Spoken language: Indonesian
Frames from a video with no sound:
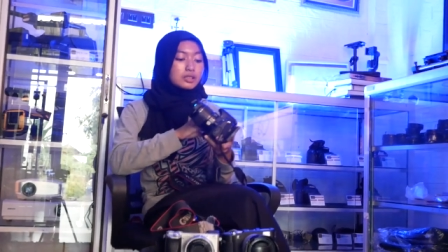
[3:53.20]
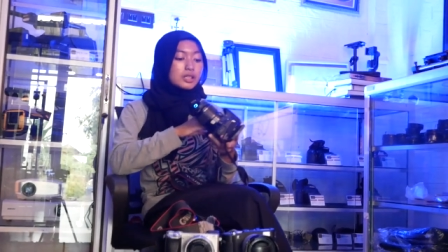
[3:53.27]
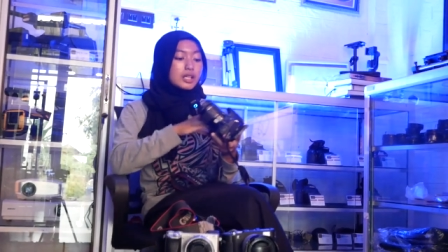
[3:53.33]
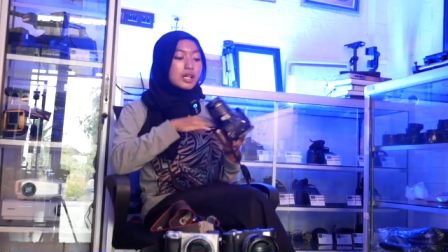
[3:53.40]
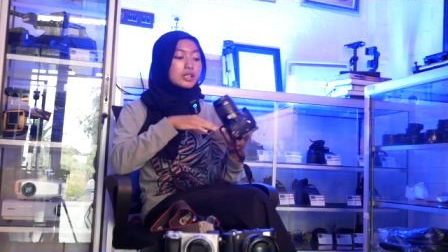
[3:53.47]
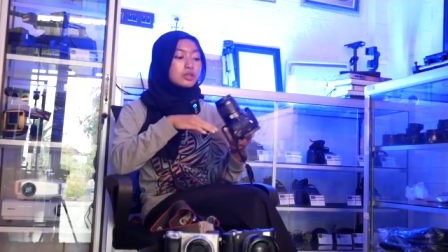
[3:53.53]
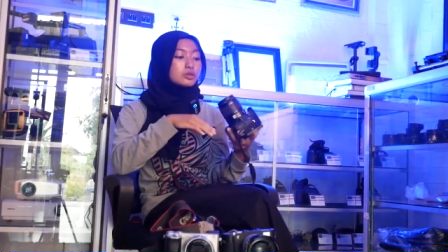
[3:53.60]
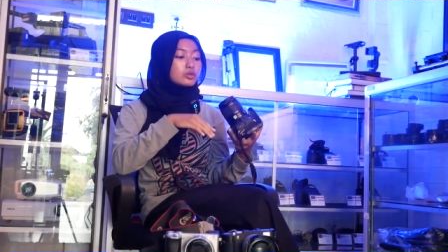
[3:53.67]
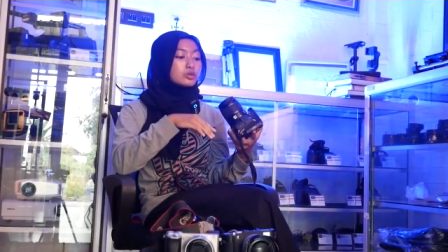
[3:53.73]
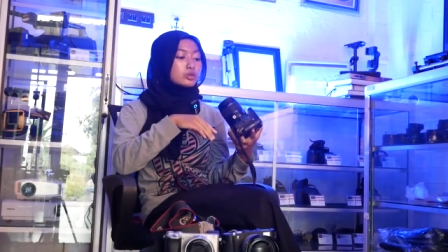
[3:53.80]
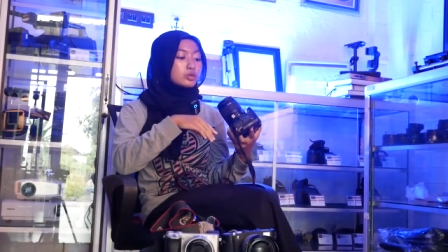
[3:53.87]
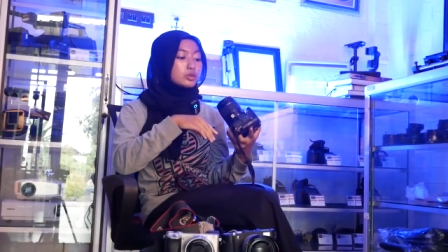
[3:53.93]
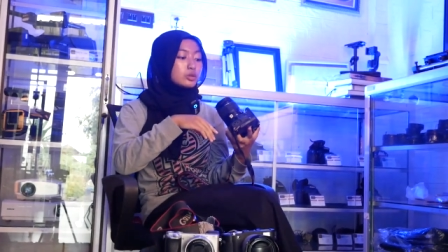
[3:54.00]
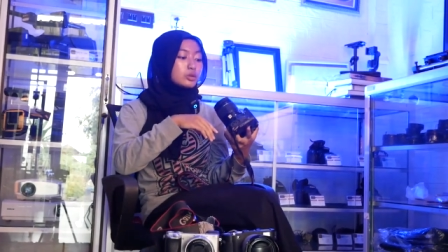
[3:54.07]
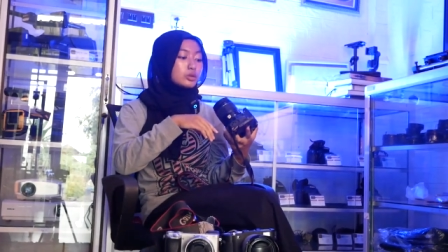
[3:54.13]
dan
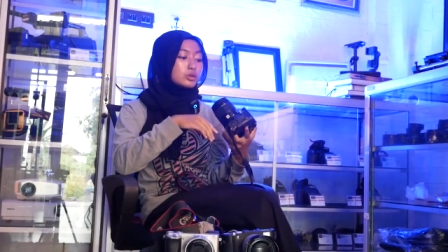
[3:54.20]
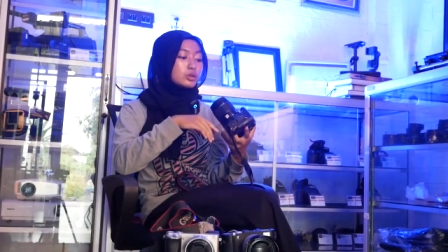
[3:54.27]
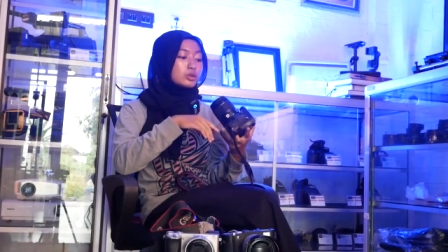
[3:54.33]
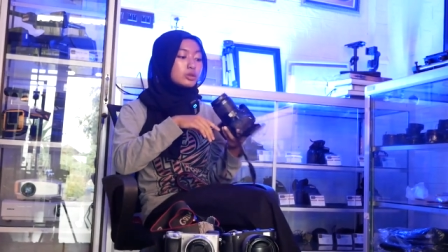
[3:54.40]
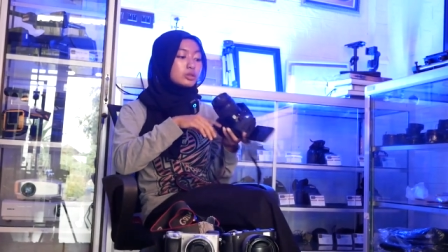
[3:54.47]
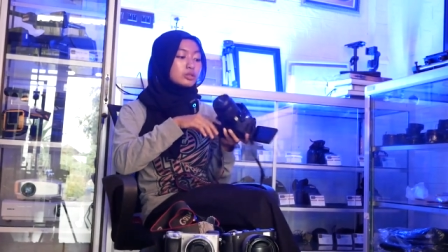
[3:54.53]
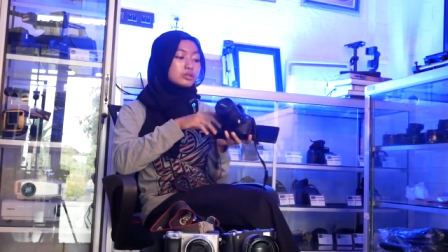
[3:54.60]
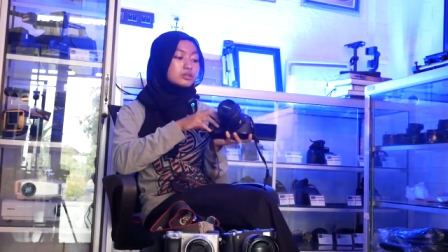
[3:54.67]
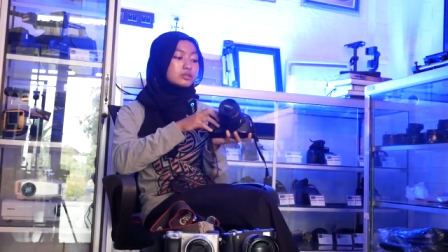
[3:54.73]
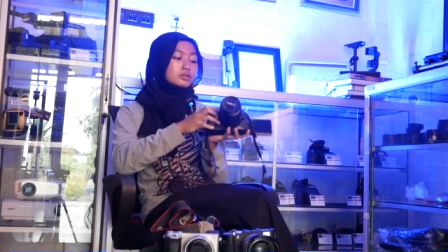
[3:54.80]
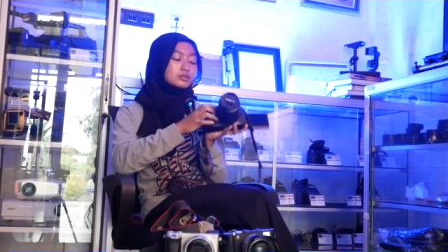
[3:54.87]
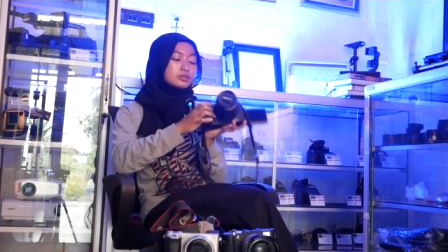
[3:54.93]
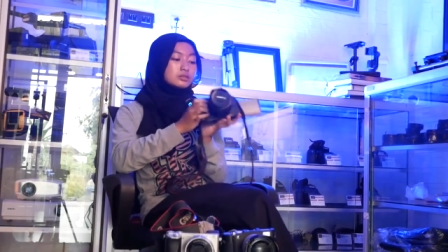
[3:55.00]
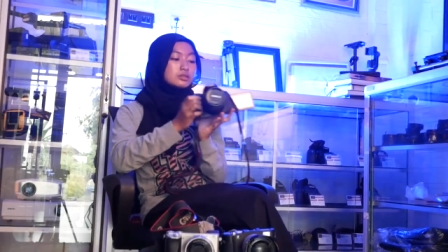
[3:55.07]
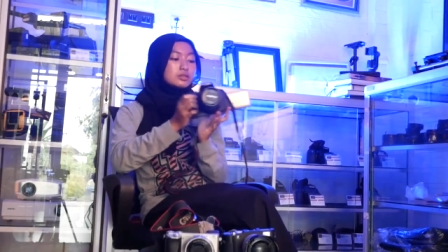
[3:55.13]
untuk
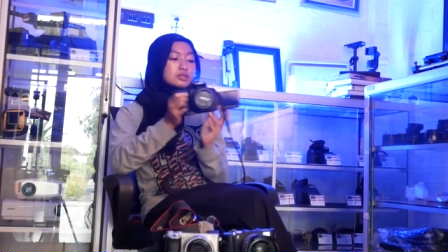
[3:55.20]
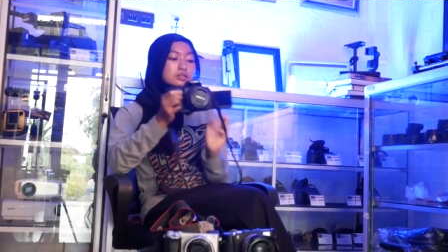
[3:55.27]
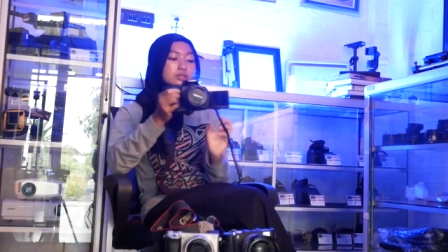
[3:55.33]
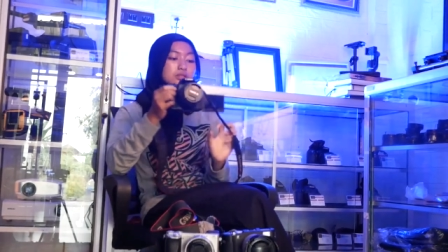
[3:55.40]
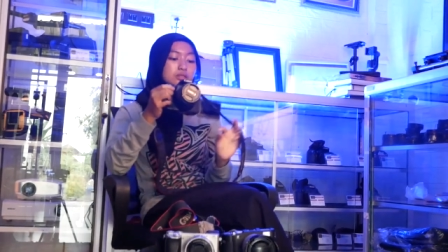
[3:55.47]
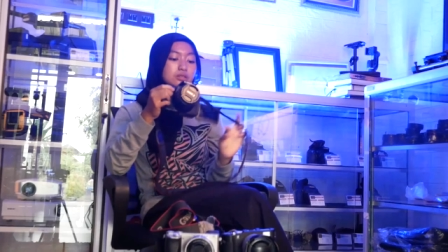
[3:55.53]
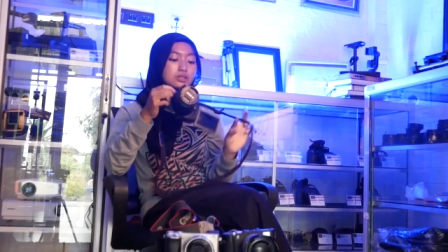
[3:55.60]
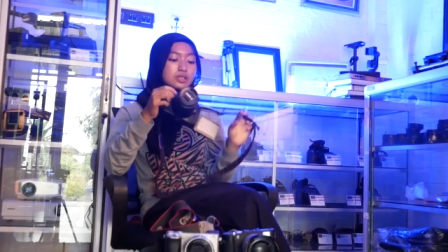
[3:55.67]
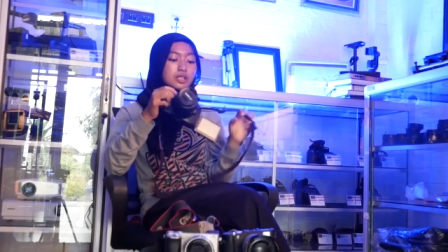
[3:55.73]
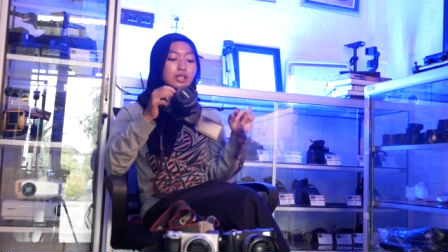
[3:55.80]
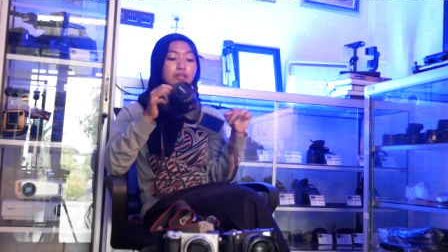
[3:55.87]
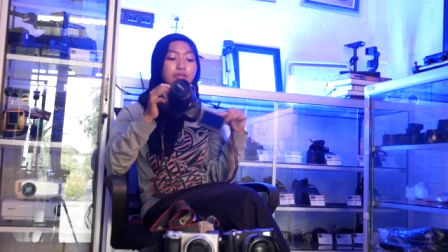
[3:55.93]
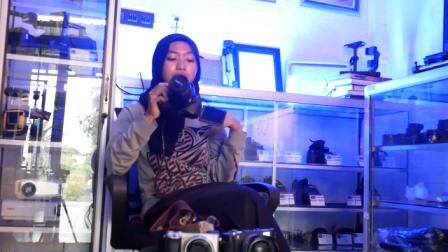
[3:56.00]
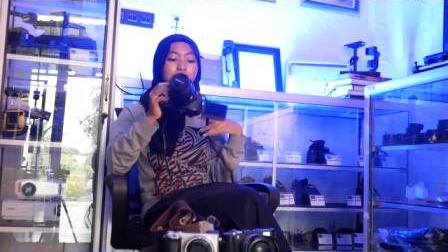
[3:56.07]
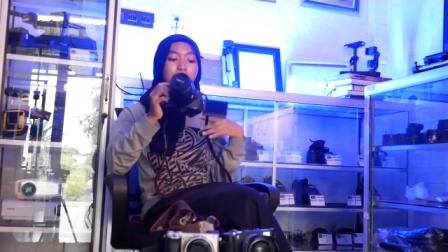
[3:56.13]

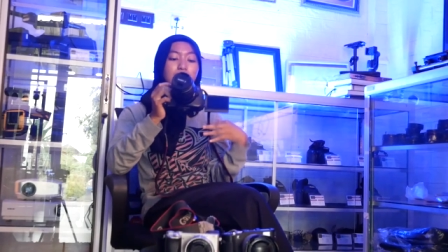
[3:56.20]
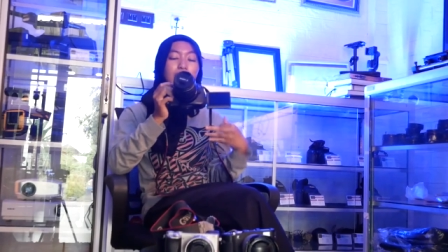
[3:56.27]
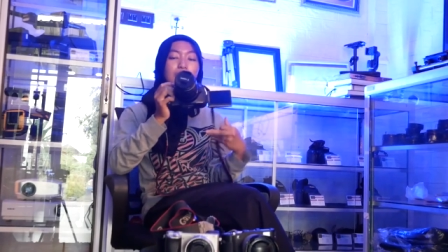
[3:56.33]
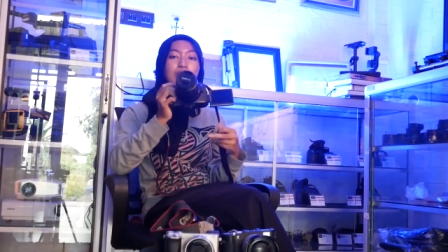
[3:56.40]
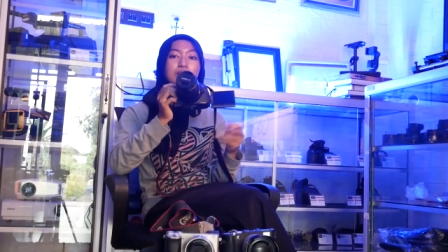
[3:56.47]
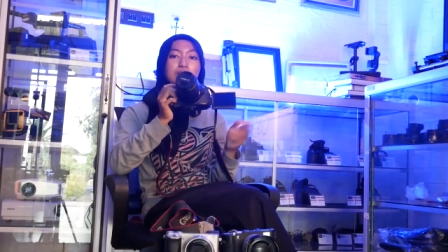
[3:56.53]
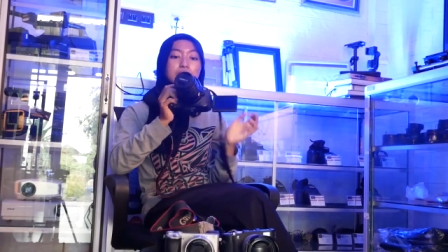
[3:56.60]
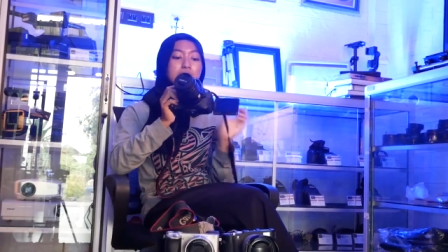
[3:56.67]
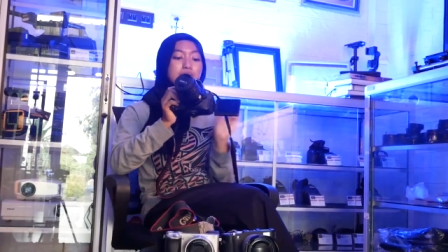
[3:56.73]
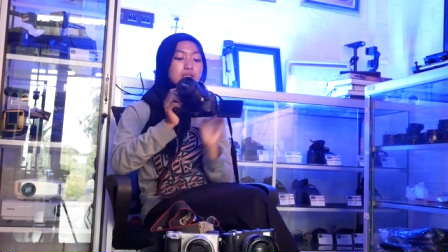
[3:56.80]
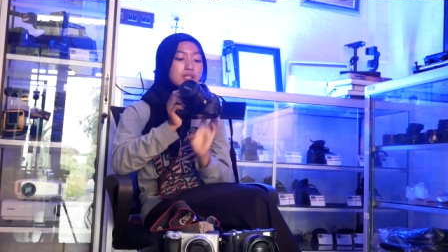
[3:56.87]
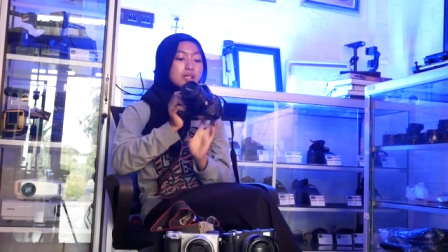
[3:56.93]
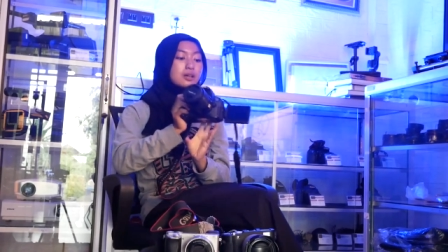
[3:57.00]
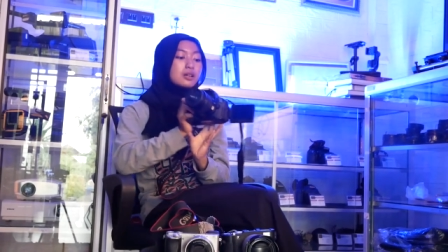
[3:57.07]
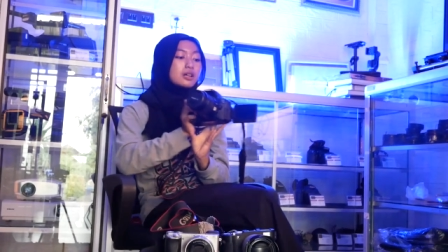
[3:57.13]
selfie kalian
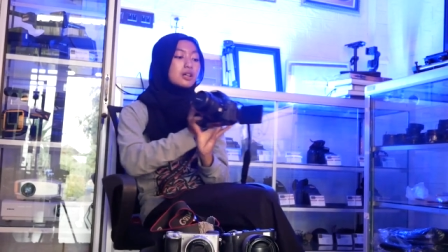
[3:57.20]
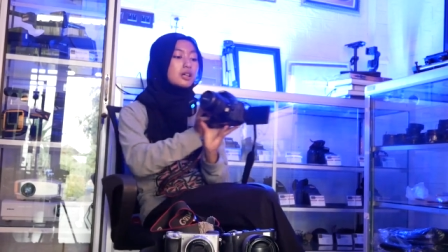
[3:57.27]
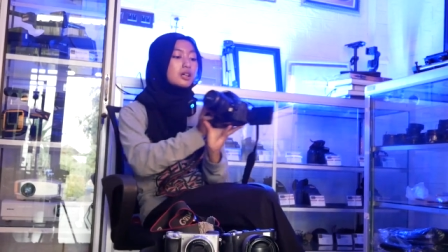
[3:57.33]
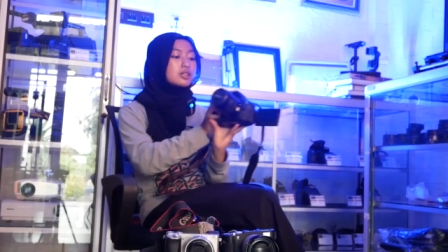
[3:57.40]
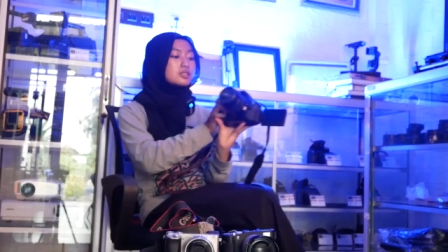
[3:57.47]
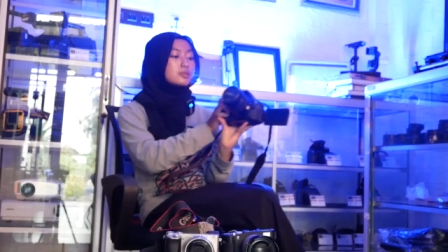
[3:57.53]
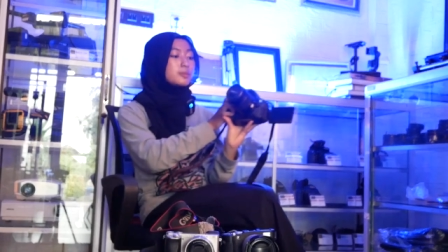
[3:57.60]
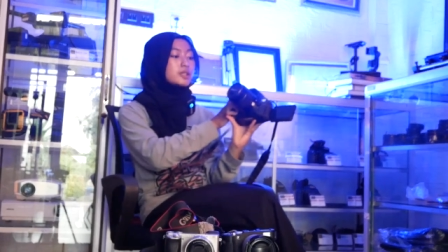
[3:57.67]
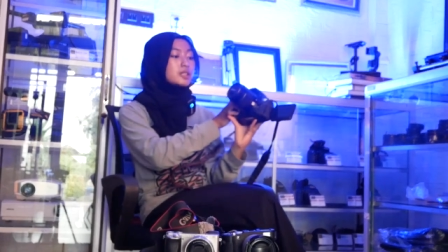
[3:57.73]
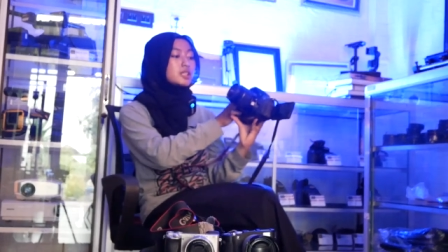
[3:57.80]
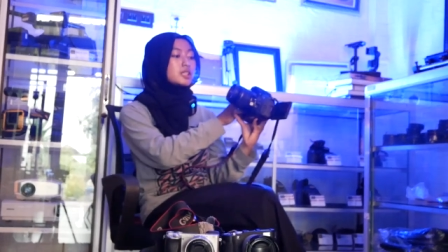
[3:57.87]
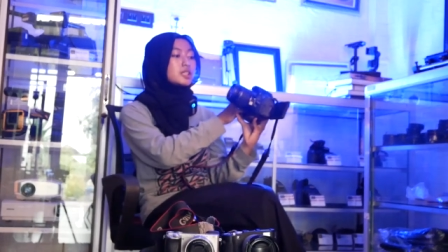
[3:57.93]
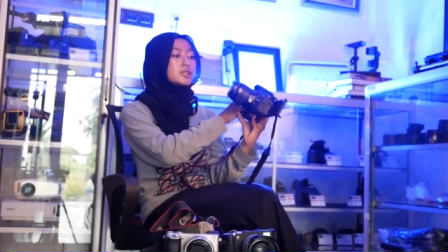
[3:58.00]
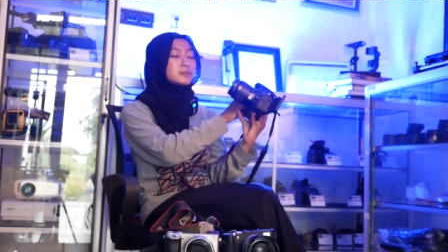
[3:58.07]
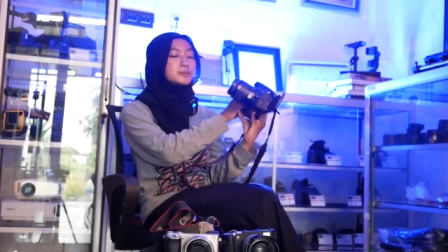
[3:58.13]
bisa
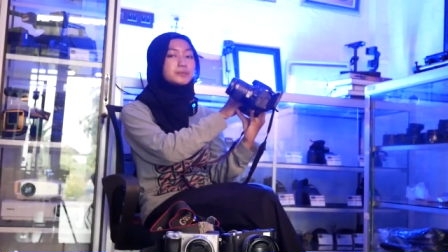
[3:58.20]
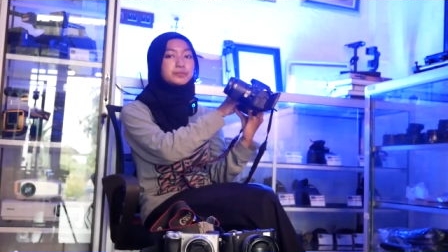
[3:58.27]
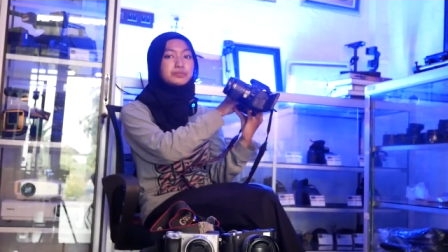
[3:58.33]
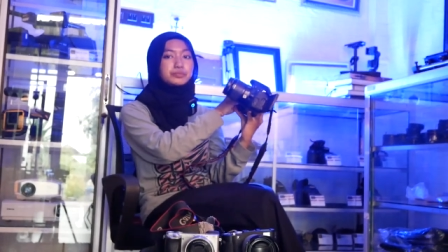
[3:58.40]
seperti ini